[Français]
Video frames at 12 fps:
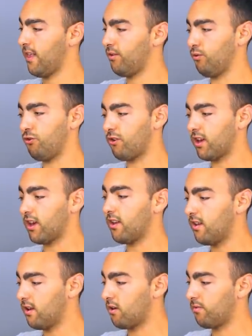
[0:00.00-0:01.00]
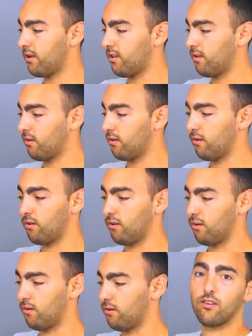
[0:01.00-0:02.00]
Donc chaque année en fait,
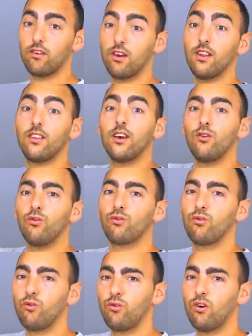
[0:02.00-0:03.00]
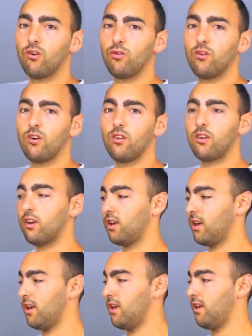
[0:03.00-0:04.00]
euh, ça va être taille de structure en automne
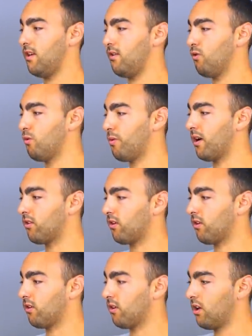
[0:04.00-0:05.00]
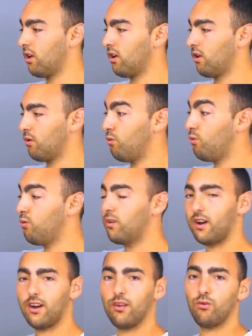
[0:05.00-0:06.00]
et au printemps, une
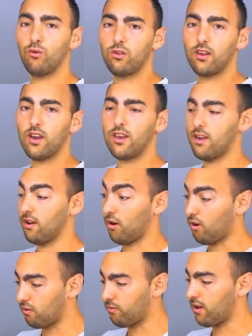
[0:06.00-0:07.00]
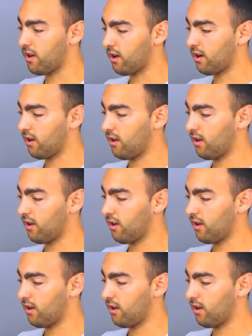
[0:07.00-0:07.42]
à deux tailles en verre